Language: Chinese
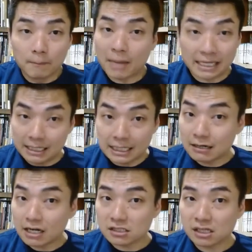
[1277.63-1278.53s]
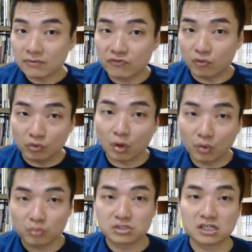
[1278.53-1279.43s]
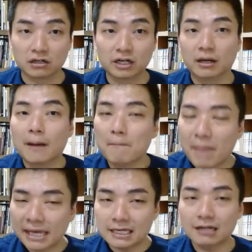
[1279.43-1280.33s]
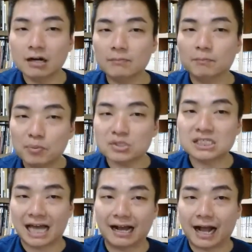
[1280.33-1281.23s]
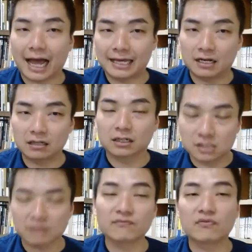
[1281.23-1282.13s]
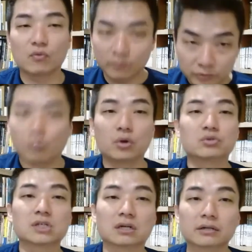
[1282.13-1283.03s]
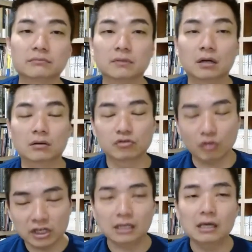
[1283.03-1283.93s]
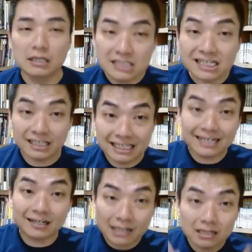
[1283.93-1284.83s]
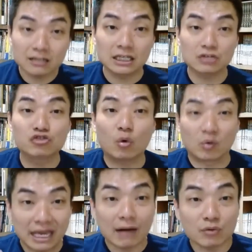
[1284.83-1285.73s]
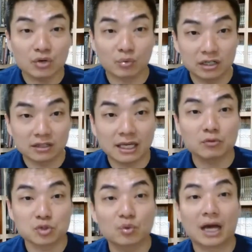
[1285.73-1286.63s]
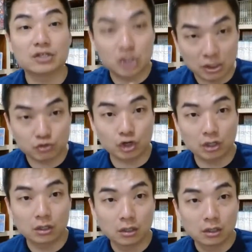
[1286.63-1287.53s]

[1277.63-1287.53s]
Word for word: 每一任政府都有责任，每一任不想改革的政府都有责任啊！所以，一个课题总要有人跳出来解决。